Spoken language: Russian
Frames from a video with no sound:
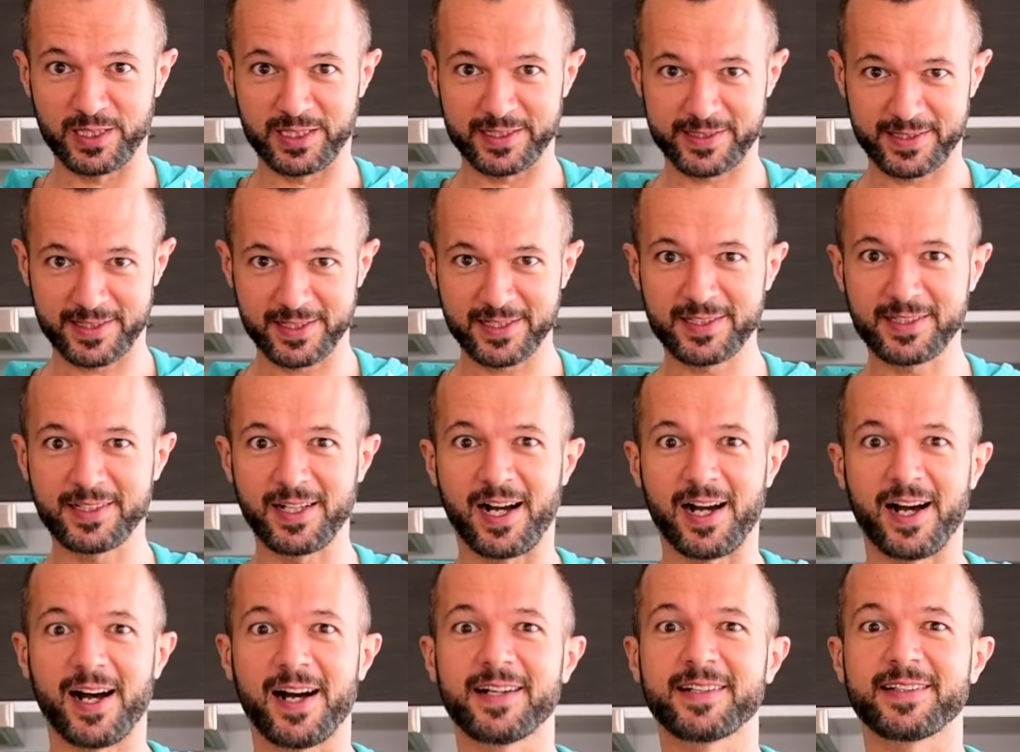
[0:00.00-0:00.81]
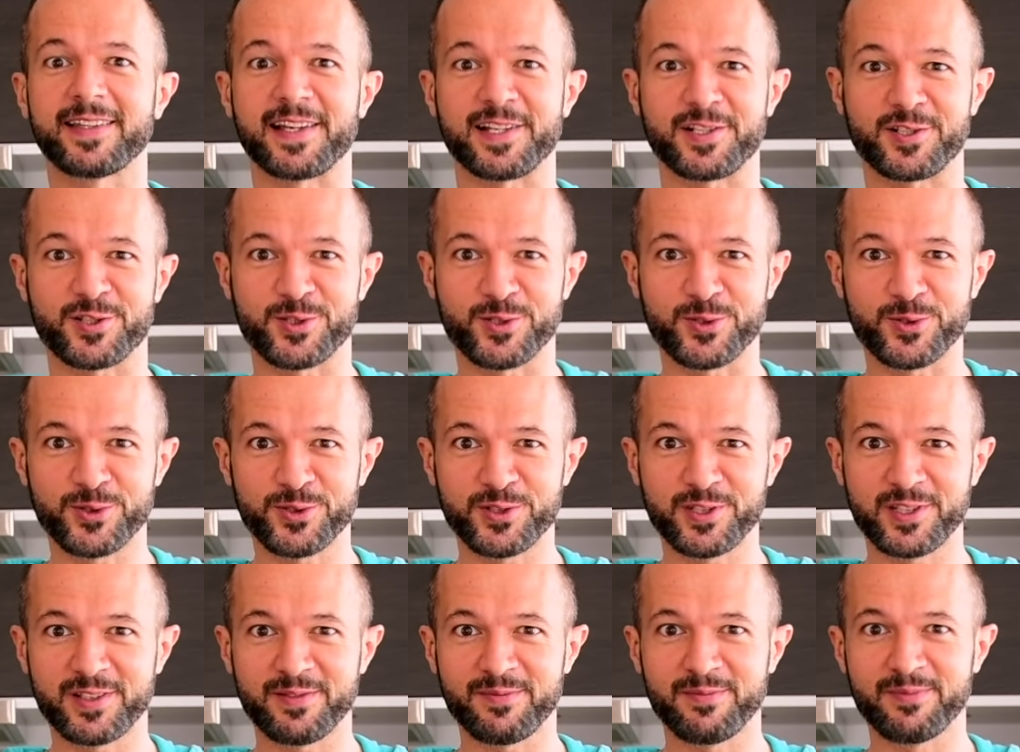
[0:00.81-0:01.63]
было слегка
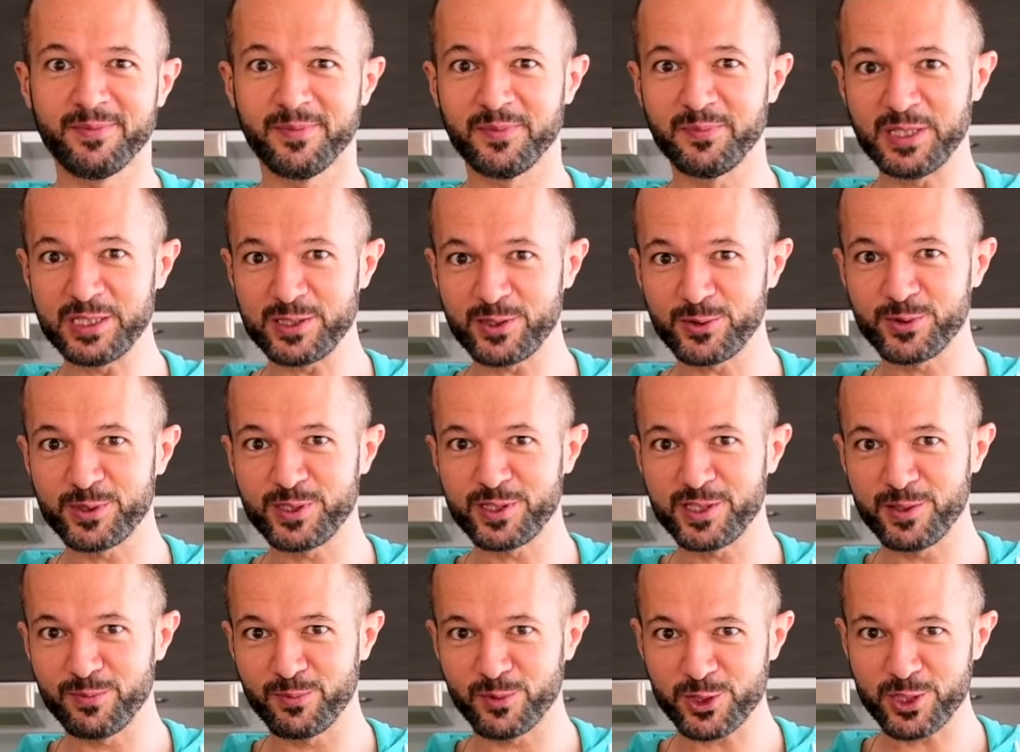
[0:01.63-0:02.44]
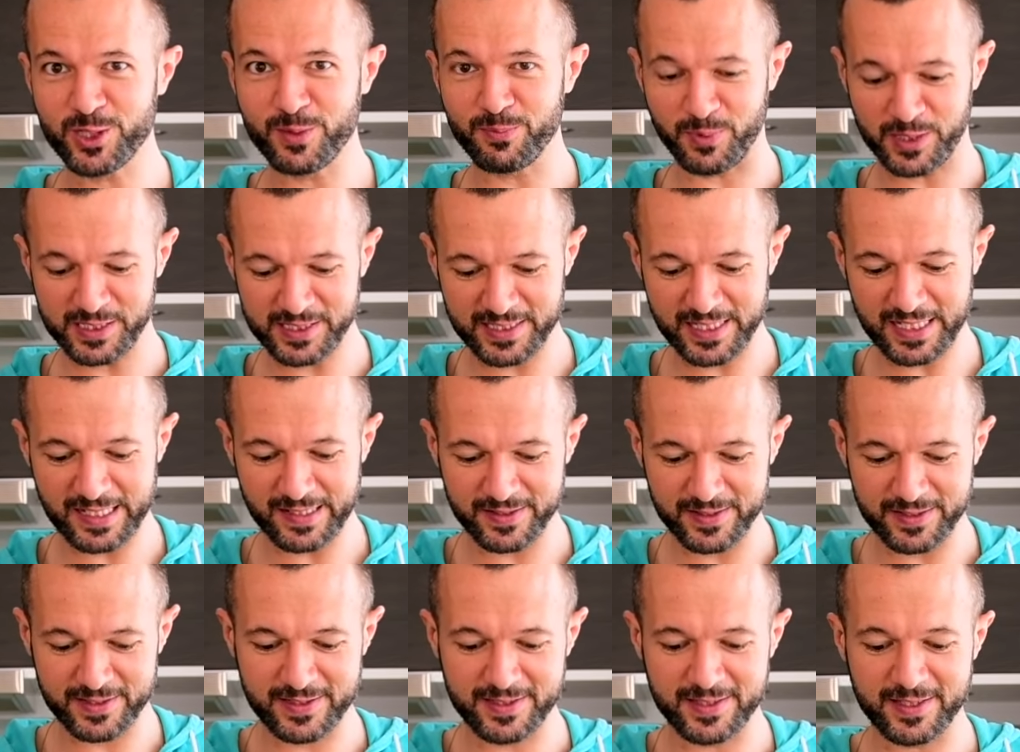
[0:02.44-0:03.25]
охлажденным, миску с ним можно
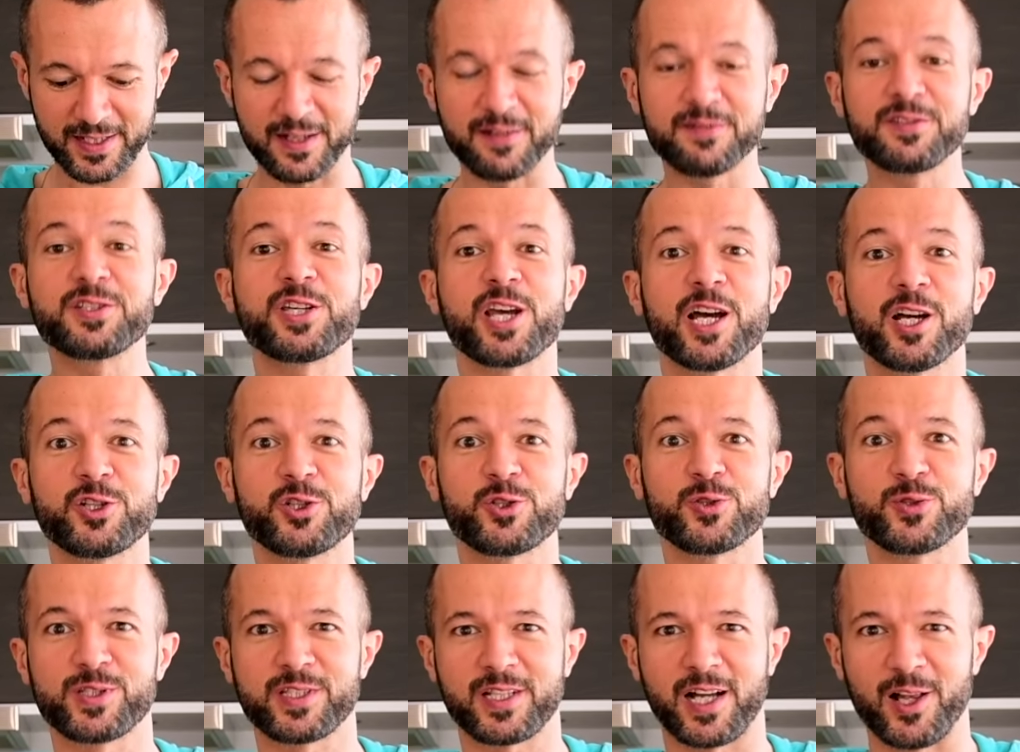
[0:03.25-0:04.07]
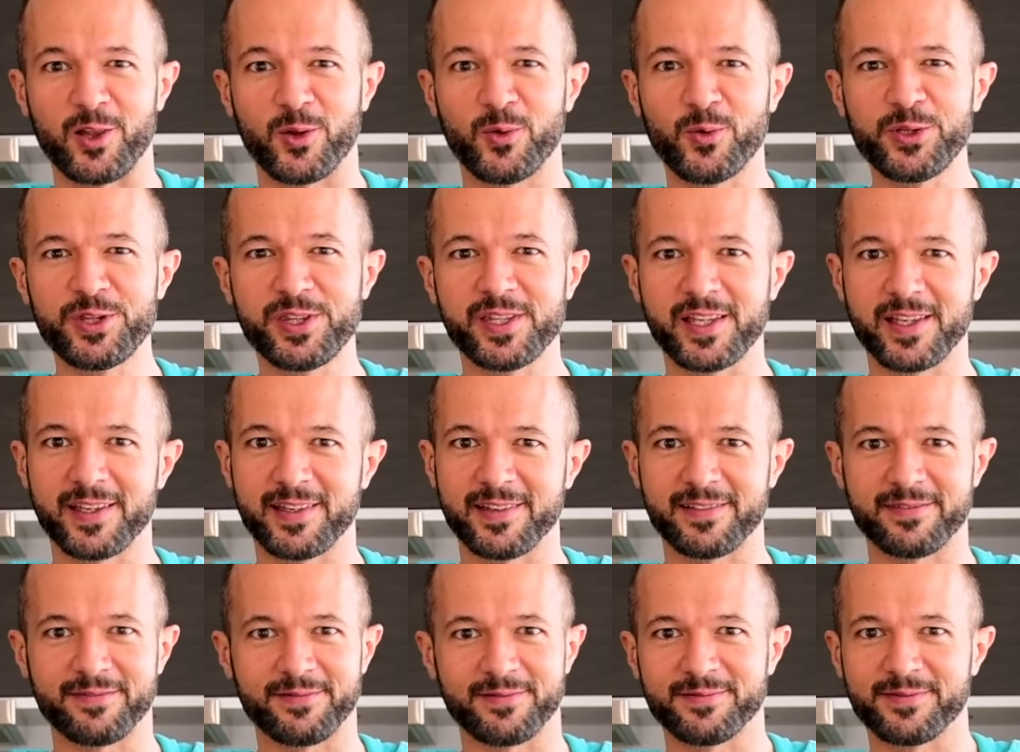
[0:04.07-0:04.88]
поставить а, в чашу с
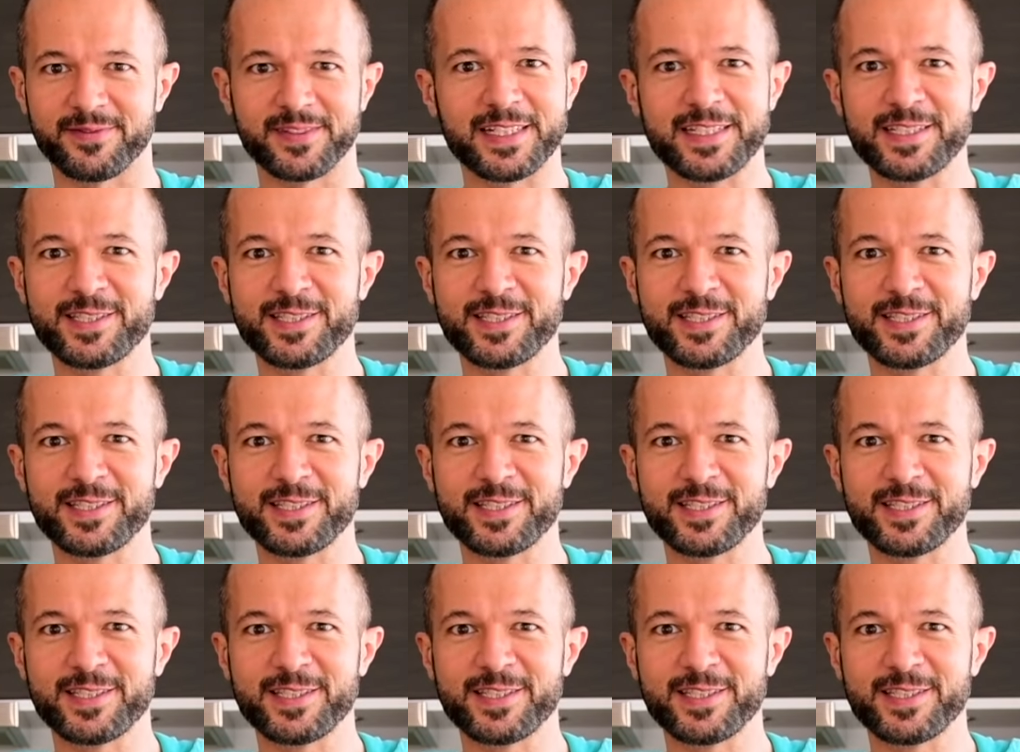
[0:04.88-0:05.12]
холодной